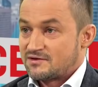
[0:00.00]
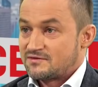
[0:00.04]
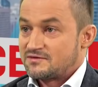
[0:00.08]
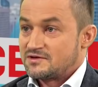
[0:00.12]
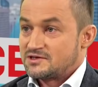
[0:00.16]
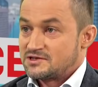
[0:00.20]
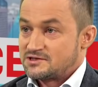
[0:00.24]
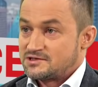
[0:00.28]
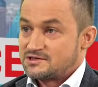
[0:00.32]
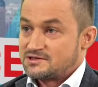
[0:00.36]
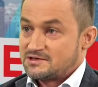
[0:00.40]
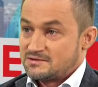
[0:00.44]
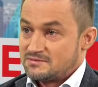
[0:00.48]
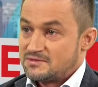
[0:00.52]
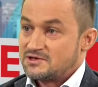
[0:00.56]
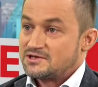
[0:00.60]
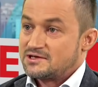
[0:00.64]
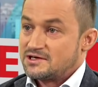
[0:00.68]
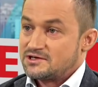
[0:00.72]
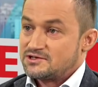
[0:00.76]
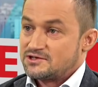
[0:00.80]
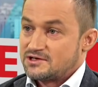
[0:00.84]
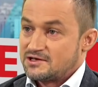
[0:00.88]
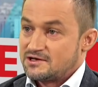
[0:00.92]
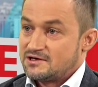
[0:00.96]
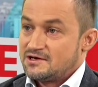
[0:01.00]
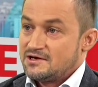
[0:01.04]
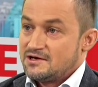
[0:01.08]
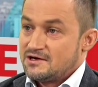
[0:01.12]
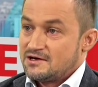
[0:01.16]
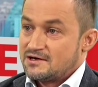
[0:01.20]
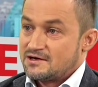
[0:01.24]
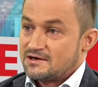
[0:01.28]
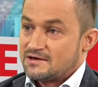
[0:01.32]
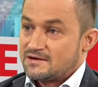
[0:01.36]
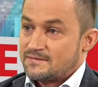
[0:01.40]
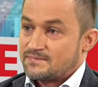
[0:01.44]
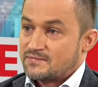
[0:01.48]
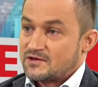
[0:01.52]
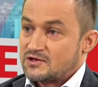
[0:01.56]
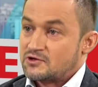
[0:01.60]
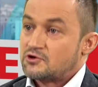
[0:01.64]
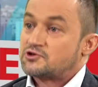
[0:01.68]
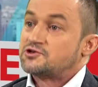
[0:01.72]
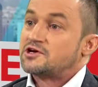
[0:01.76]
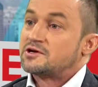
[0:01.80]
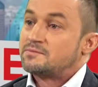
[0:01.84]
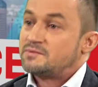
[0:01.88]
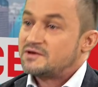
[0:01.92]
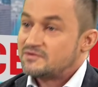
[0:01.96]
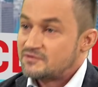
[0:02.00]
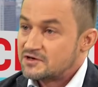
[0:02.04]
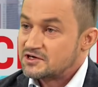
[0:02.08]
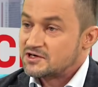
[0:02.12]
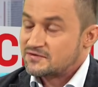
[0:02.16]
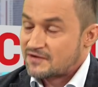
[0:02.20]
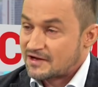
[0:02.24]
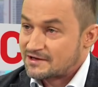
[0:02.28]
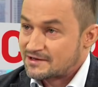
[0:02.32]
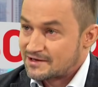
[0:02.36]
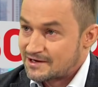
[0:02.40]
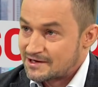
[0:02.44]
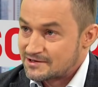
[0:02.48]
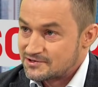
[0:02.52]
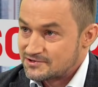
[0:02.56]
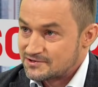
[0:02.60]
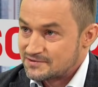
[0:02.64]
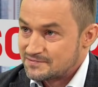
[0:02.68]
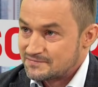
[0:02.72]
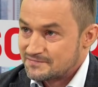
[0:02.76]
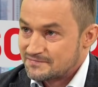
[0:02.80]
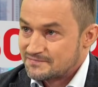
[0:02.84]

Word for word: więc myślę, że do cierpliwych świat należy.